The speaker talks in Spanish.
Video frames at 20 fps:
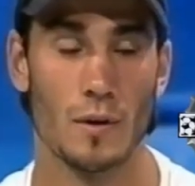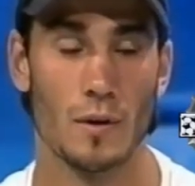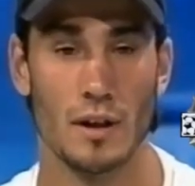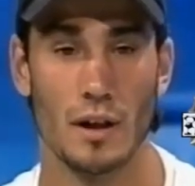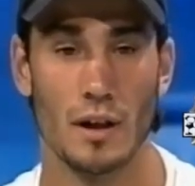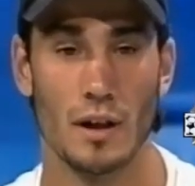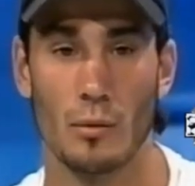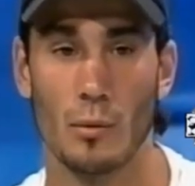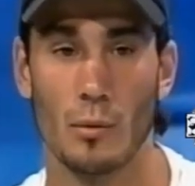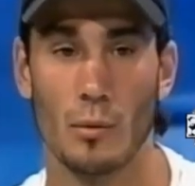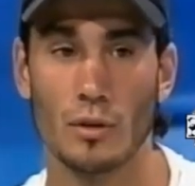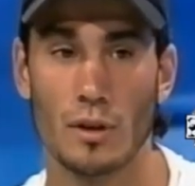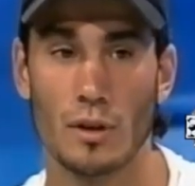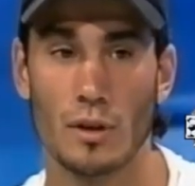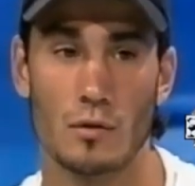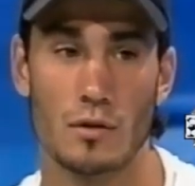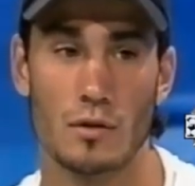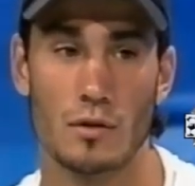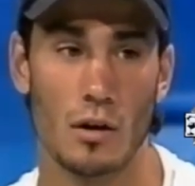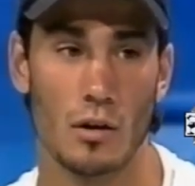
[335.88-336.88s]
como vos decís, no me
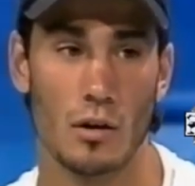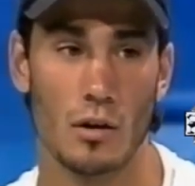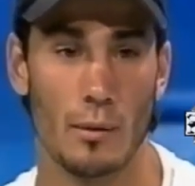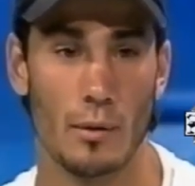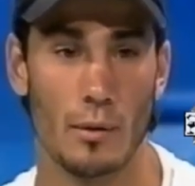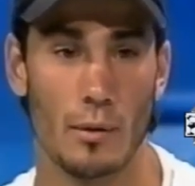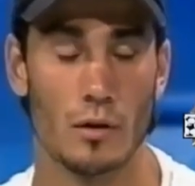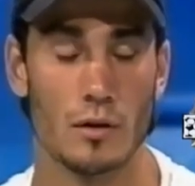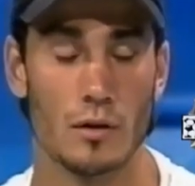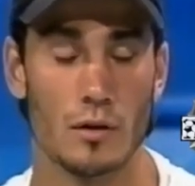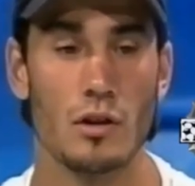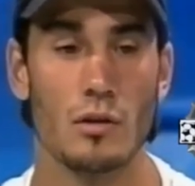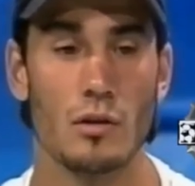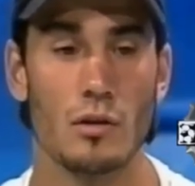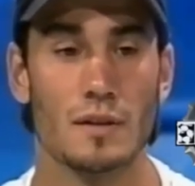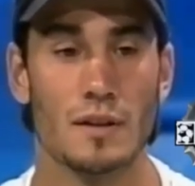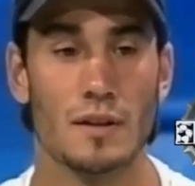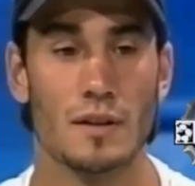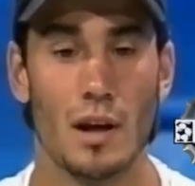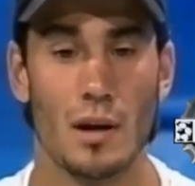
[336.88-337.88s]
gusta escucharlo de la mano de los
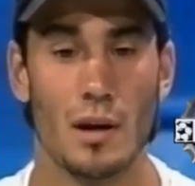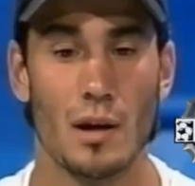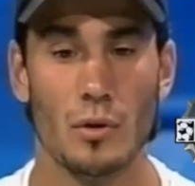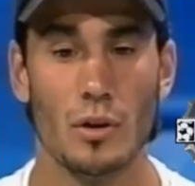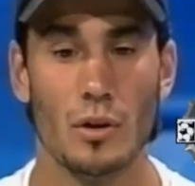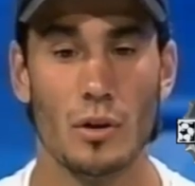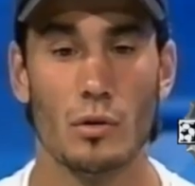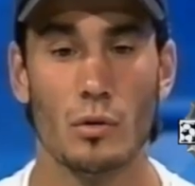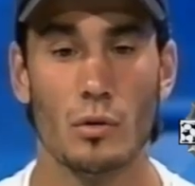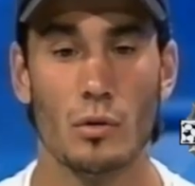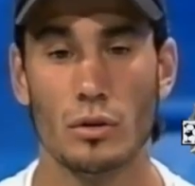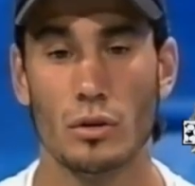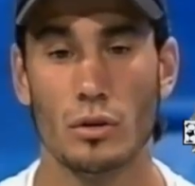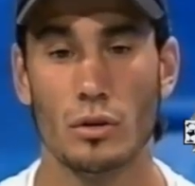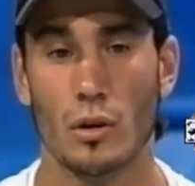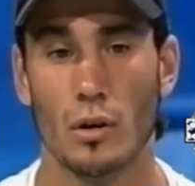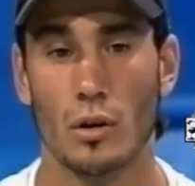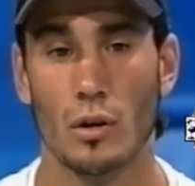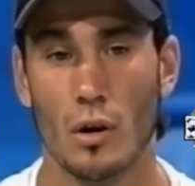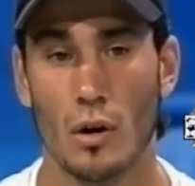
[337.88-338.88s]
chicos porque sería muy
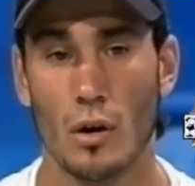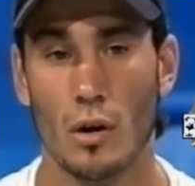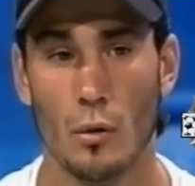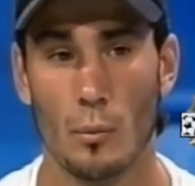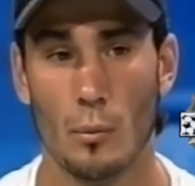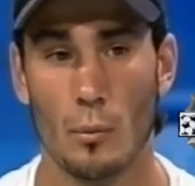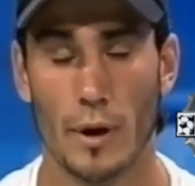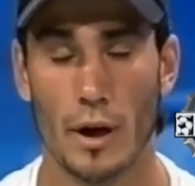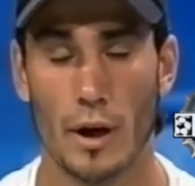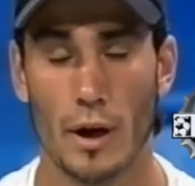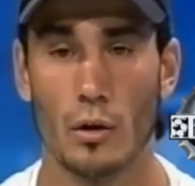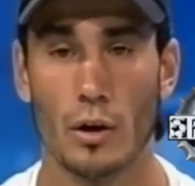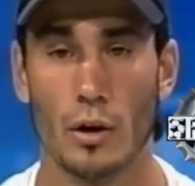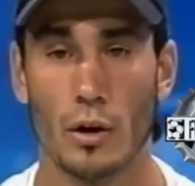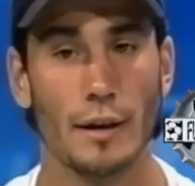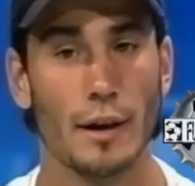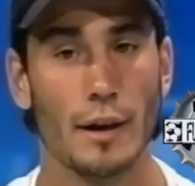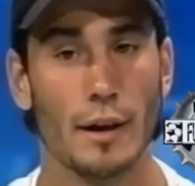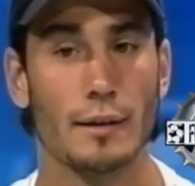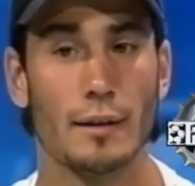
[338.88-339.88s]
injusto para
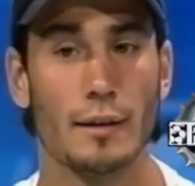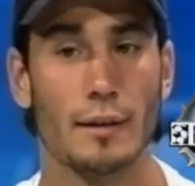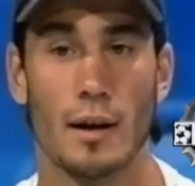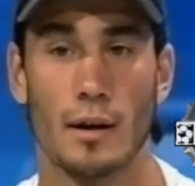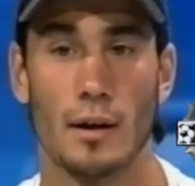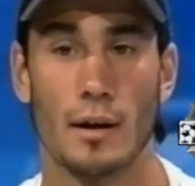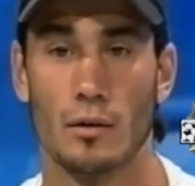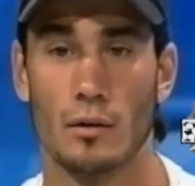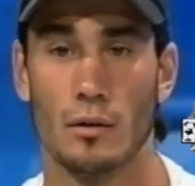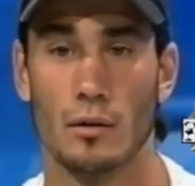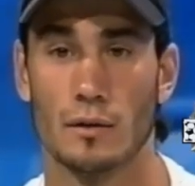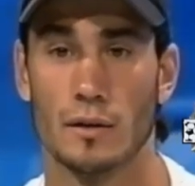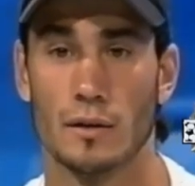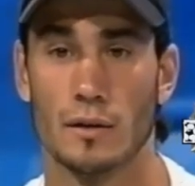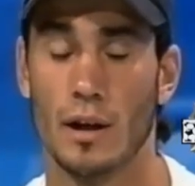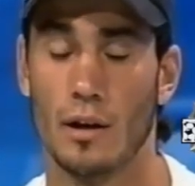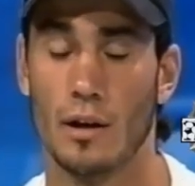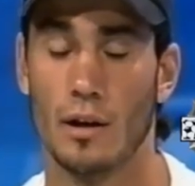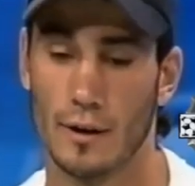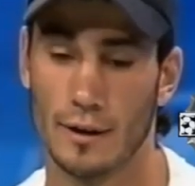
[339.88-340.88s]
los grandes que están, ¿no?
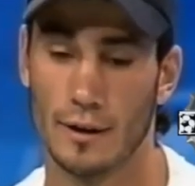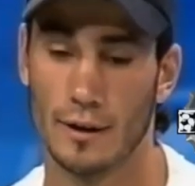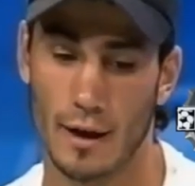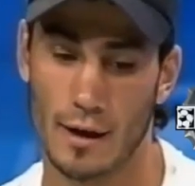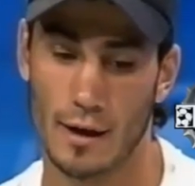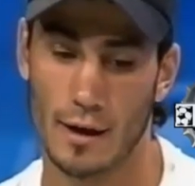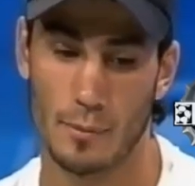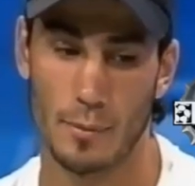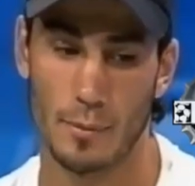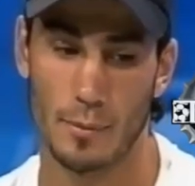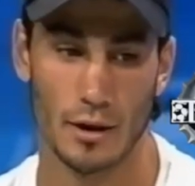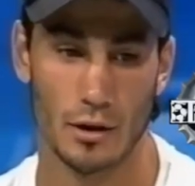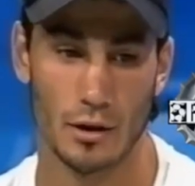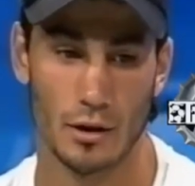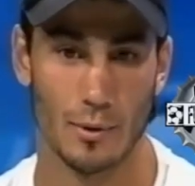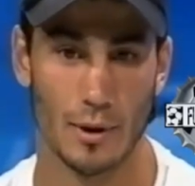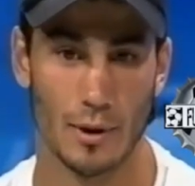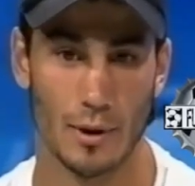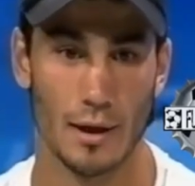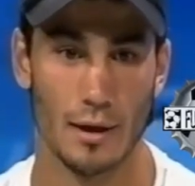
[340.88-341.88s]
Sería faltar
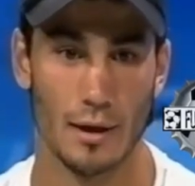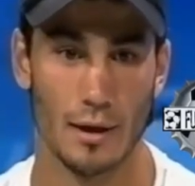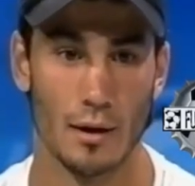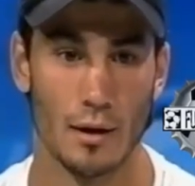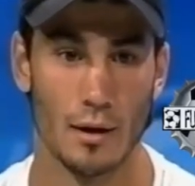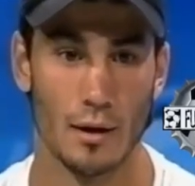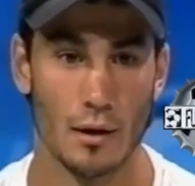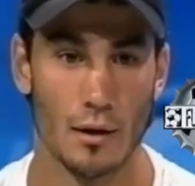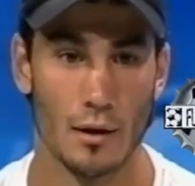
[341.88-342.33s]
respeto por ahí.